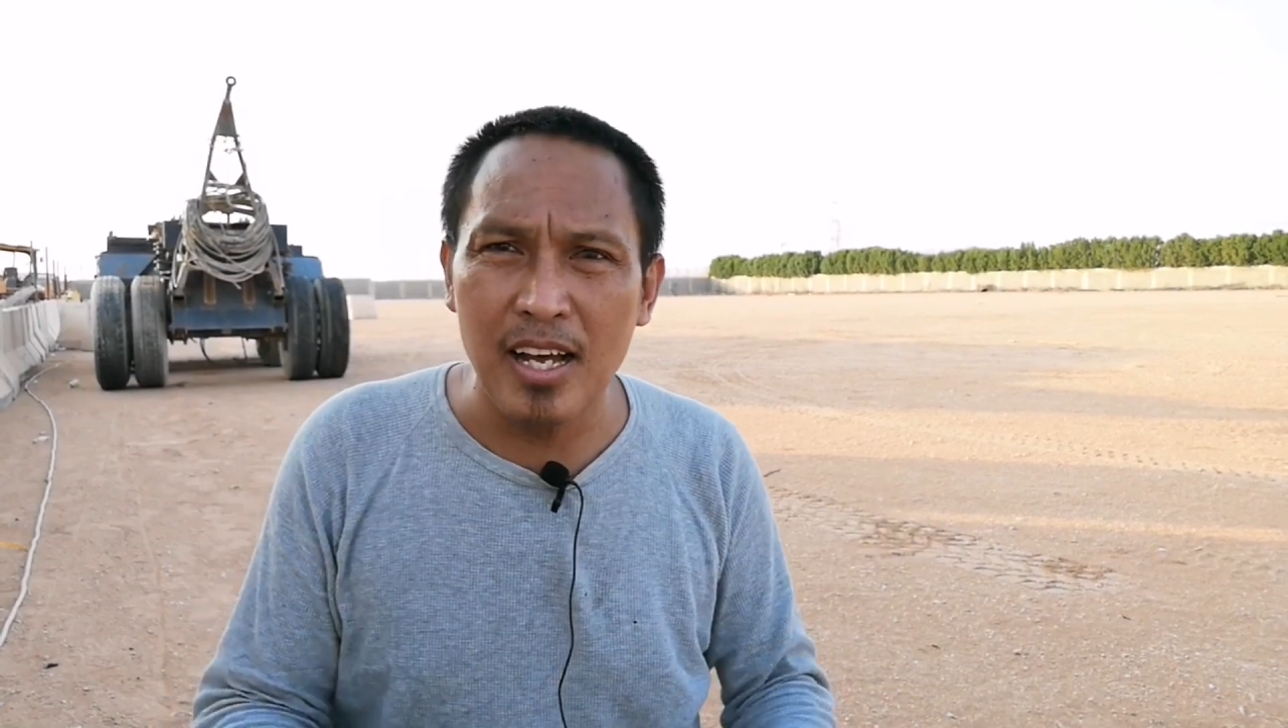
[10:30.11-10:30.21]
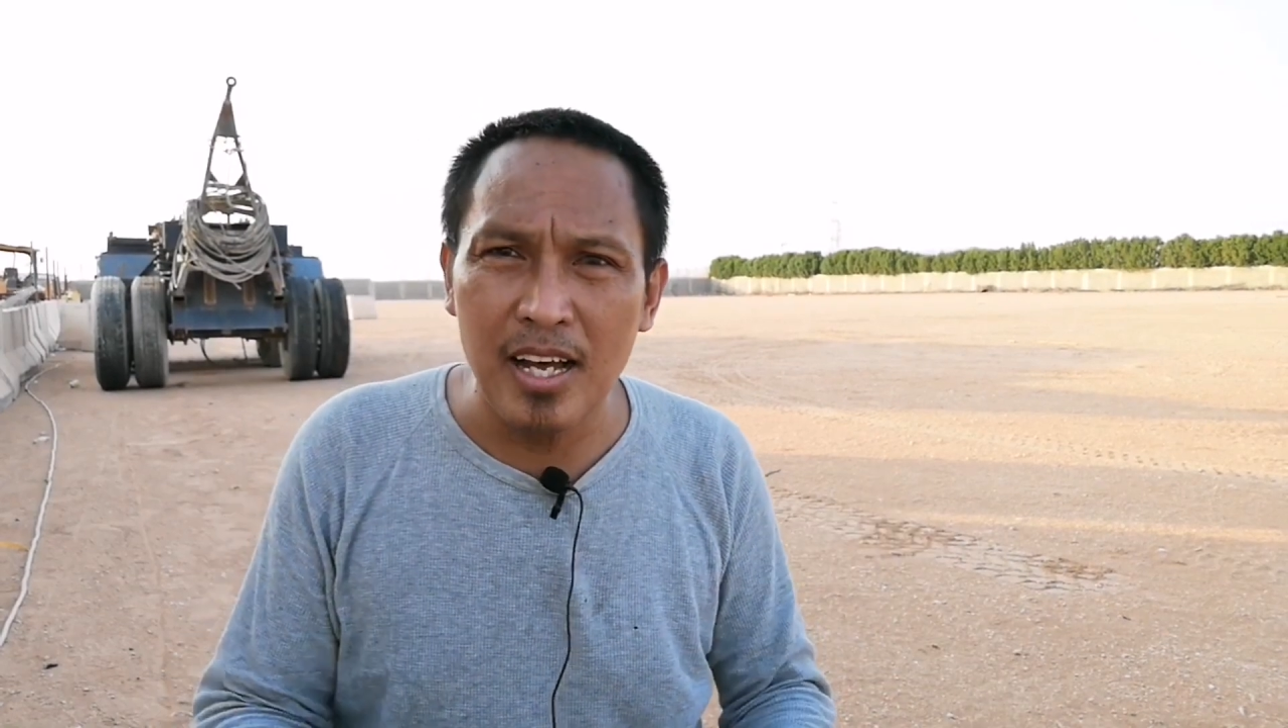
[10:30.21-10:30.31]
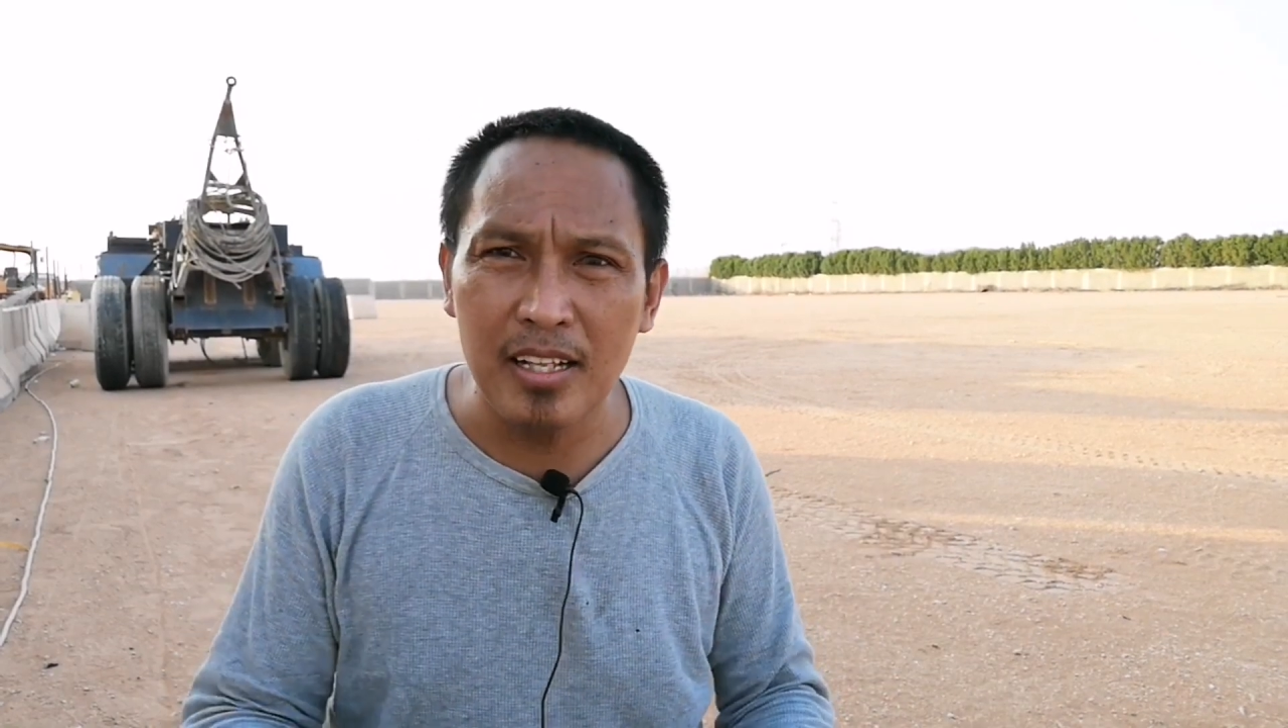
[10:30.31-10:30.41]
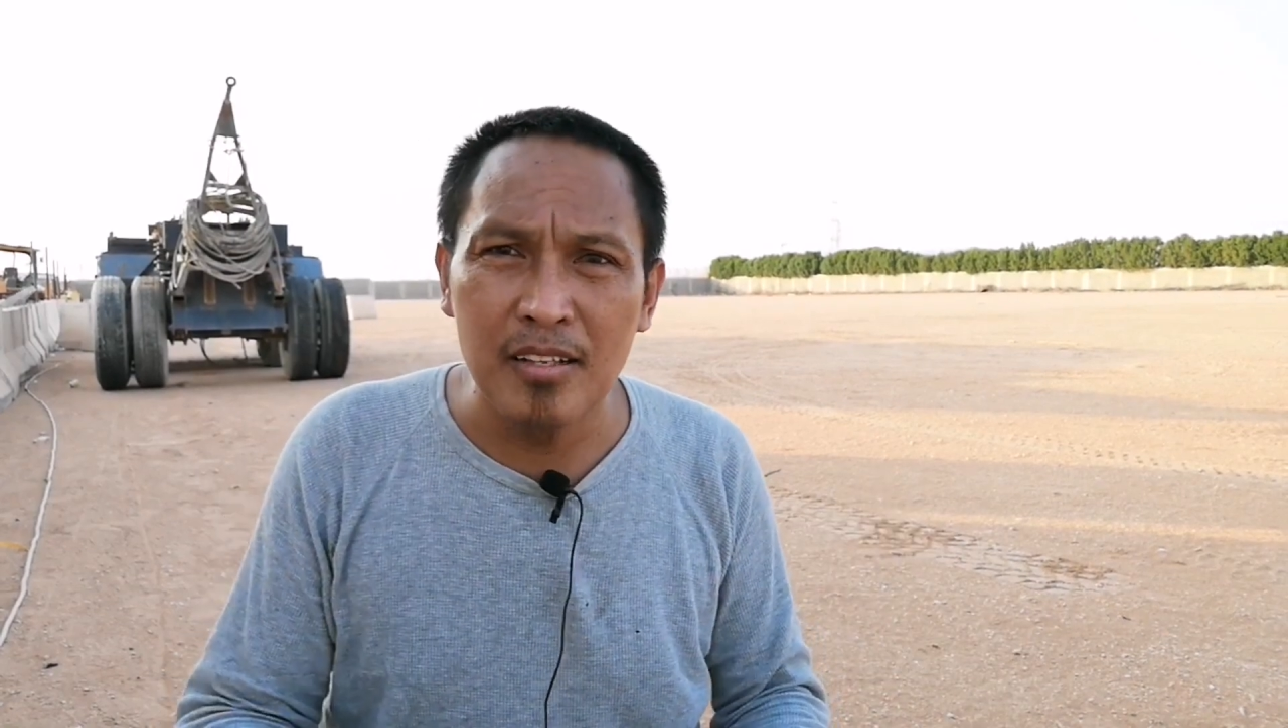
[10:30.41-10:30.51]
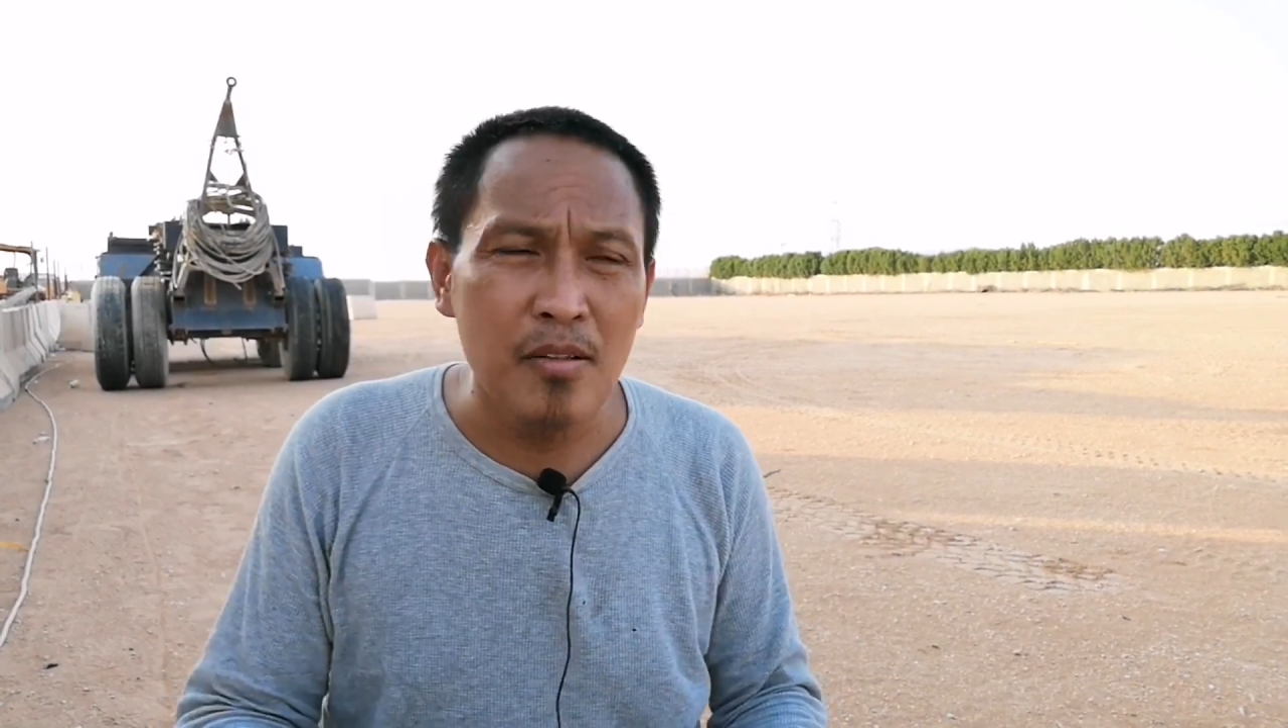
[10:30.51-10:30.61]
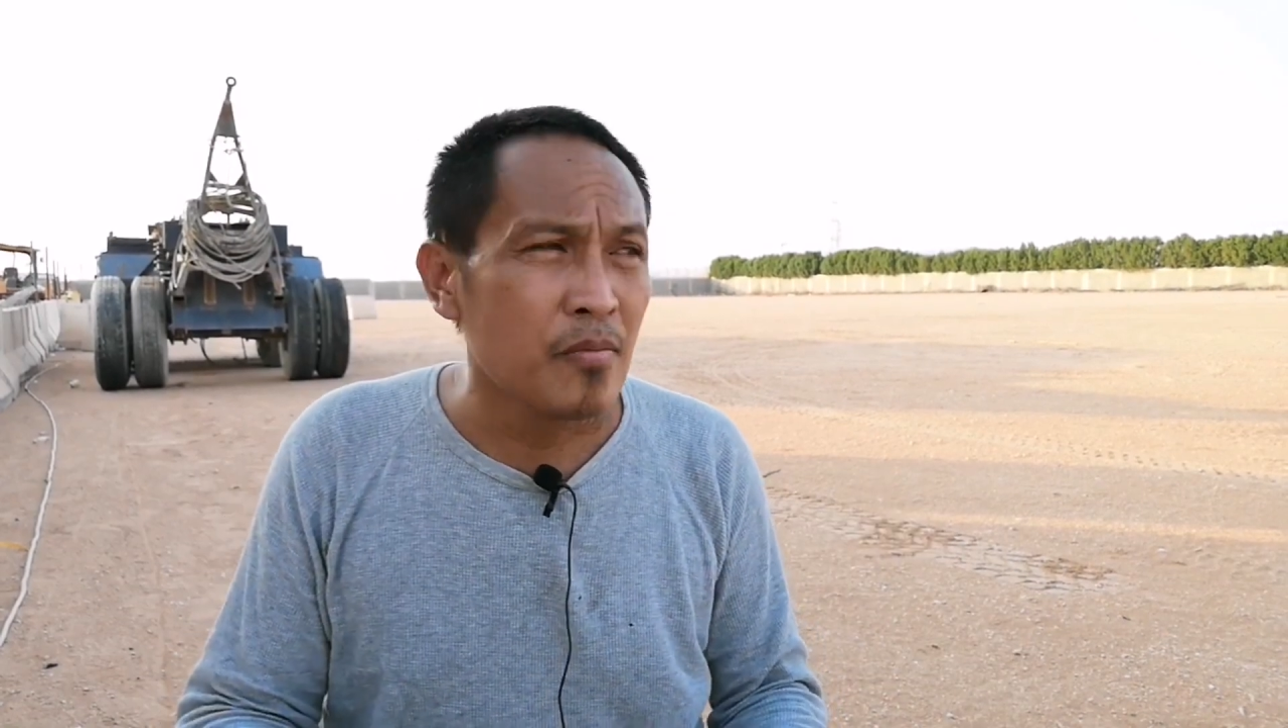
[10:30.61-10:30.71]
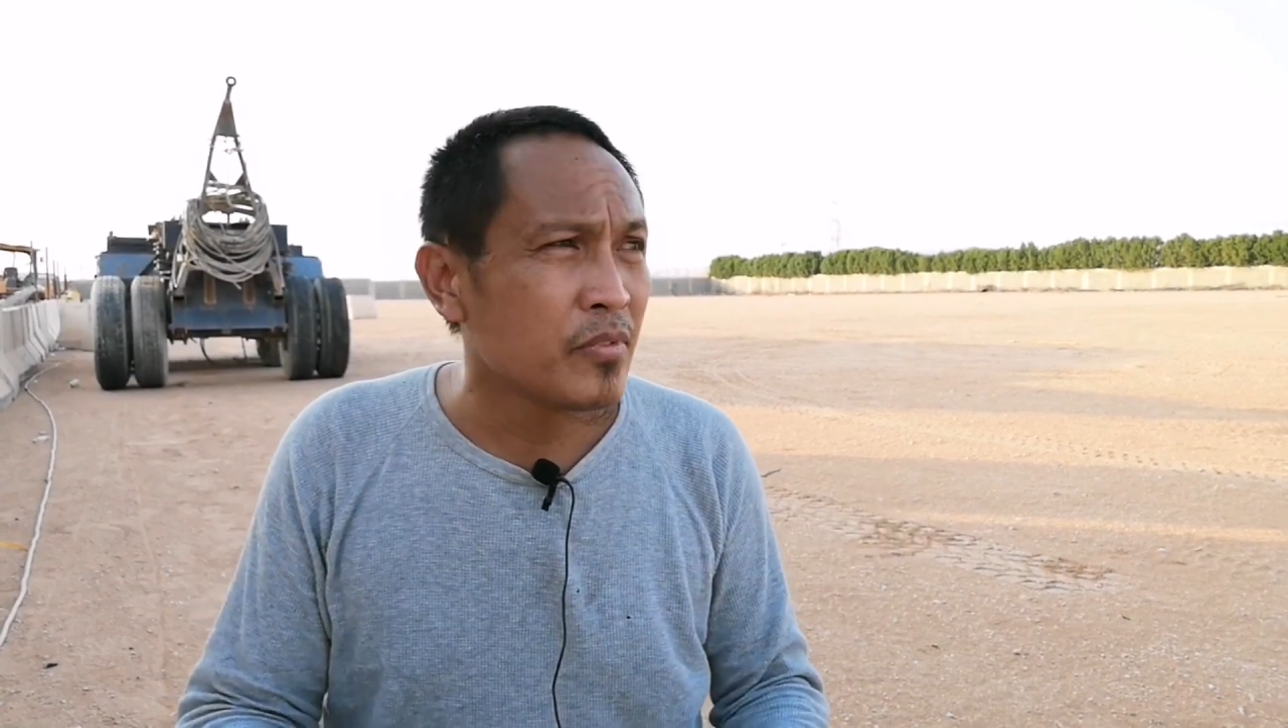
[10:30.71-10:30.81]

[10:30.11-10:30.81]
At